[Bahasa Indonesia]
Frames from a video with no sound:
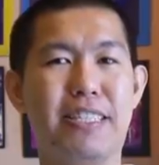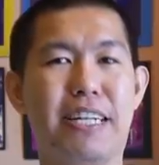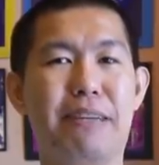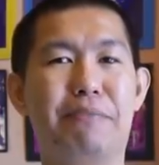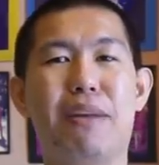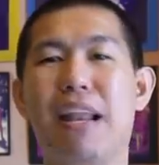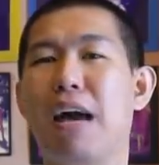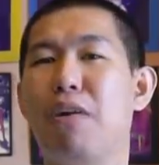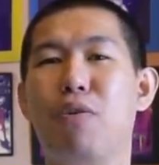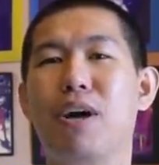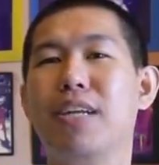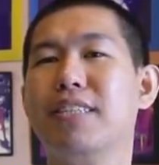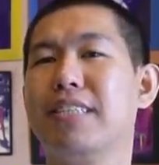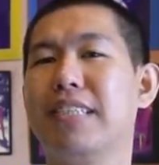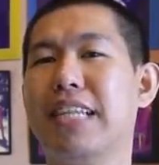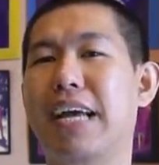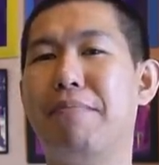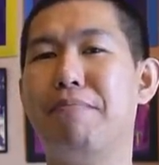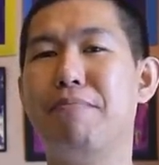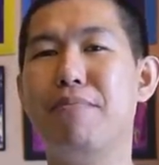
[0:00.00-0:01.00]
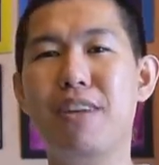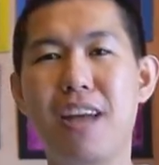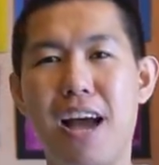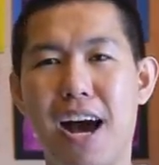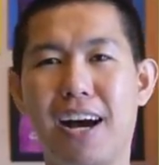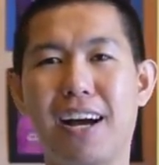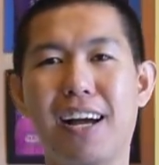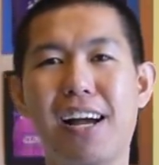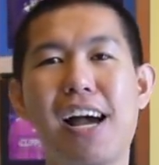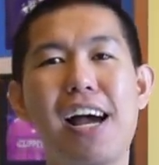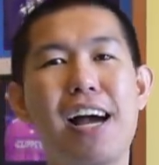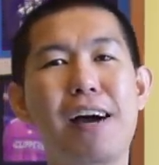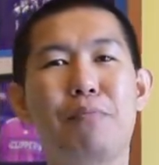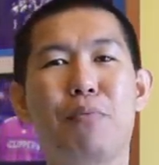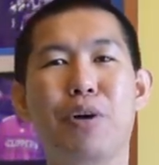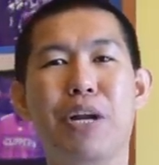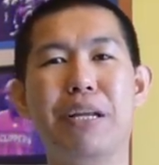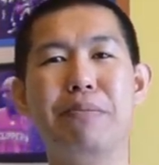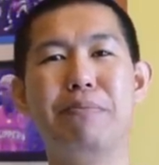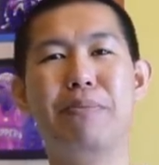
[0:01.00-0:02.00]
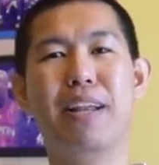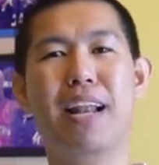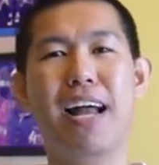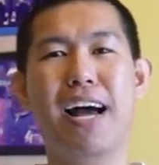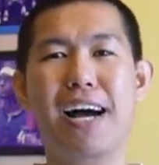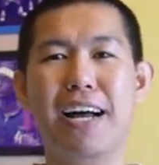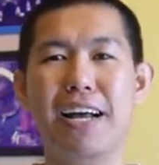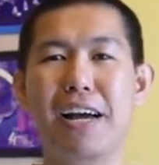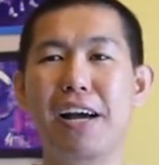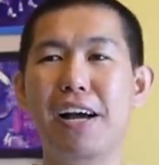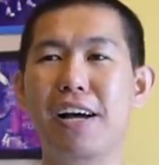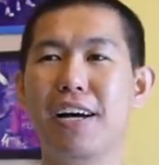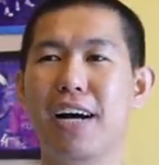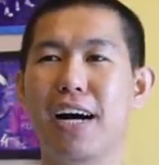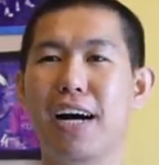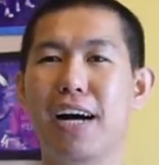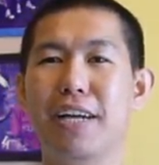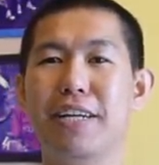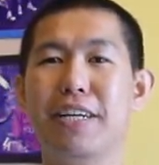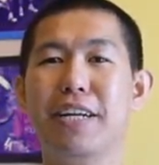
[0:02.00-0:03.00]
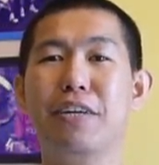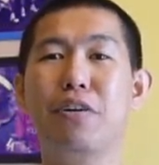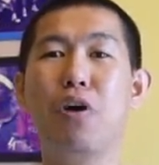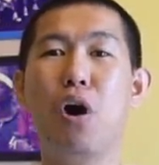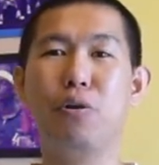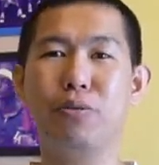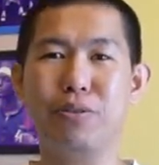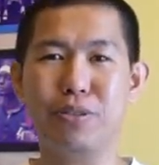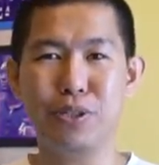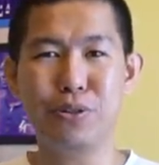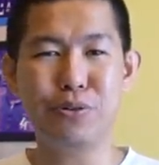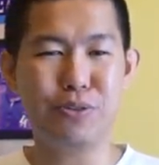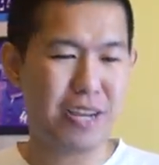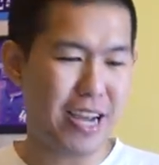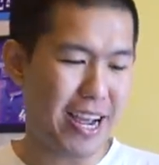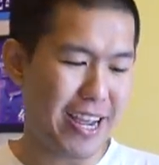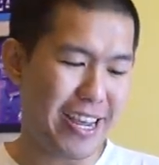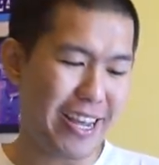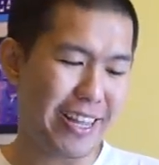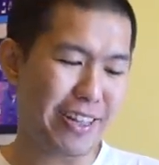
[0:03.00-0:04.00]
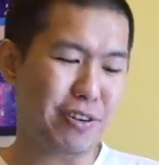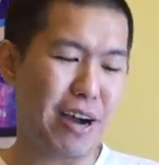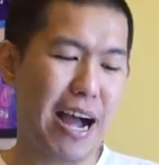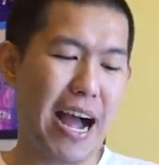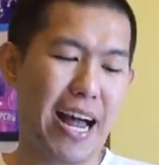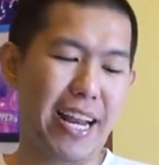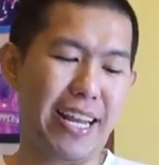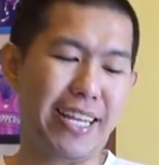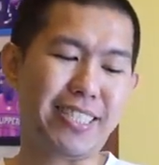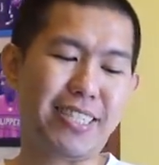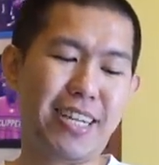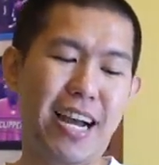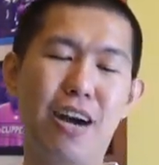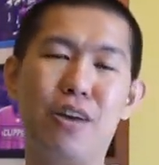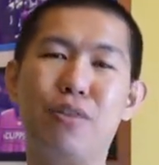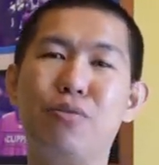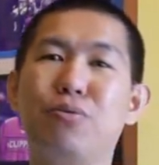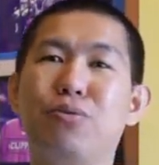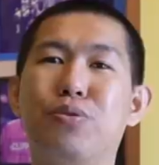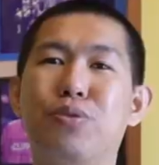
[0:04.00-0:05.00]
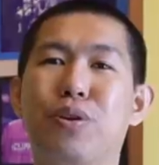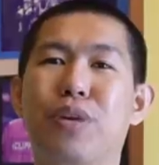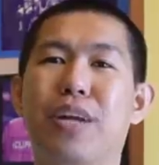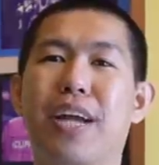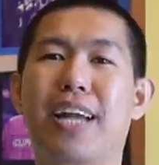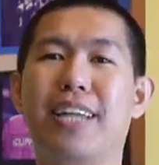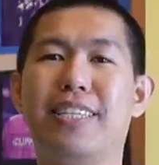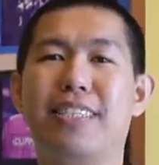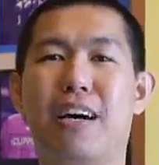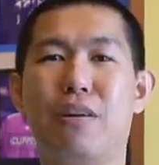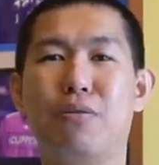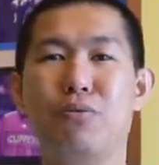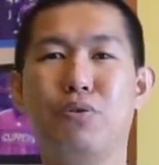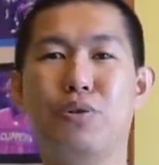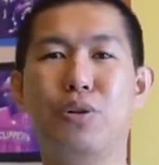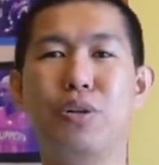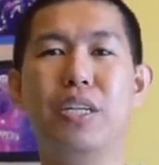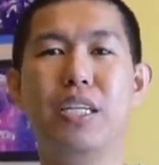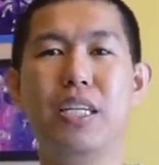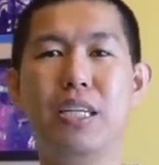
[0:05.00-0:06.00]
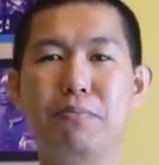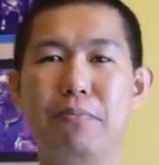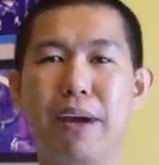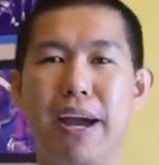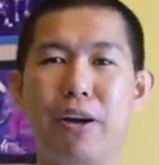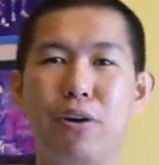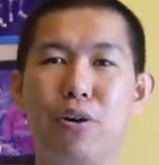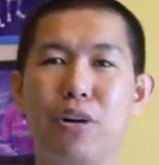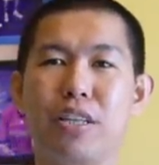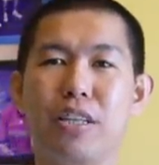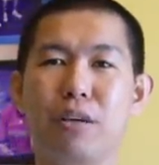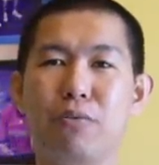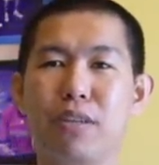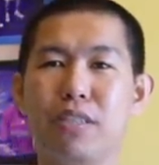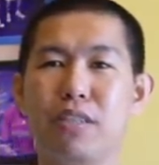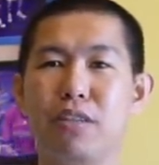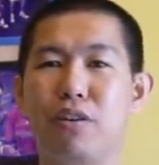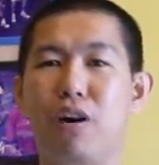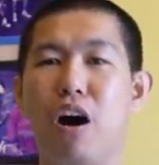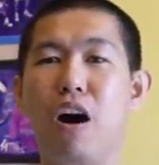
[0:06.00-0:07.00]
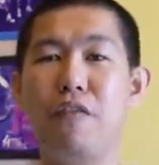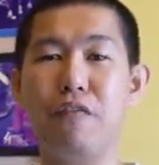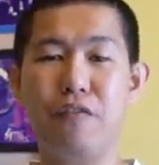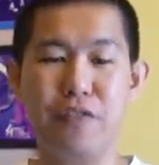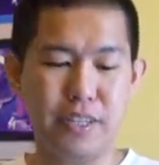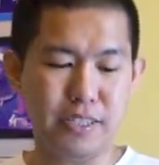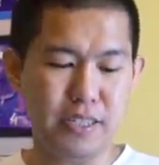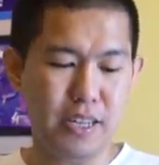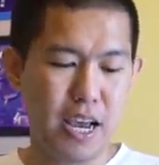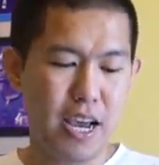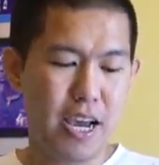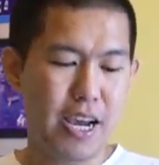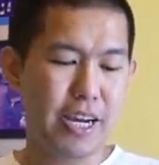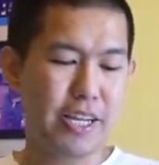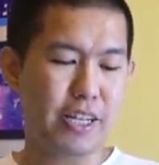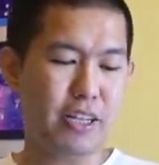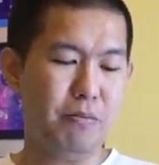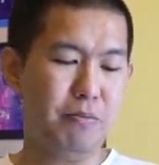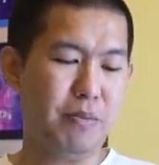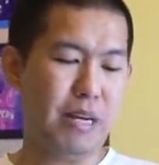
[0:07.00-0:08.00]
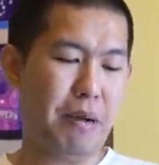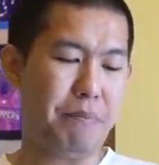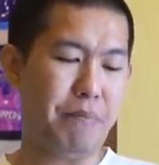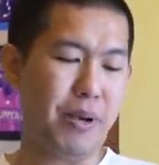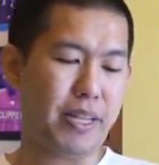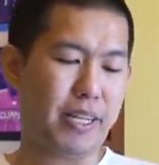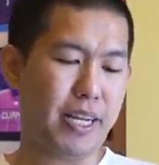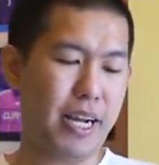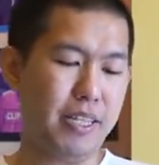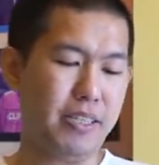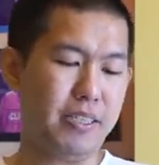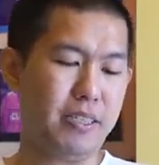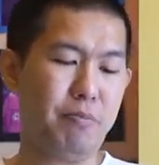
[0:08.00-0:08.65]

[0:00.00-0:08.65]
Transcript: yang sering melakukan slam dunk. Boleh dibilang uh, the GOAT juga yaitu Alex Caruso nih. Alex Caruso di backcourt Western Conference itu mendapatkan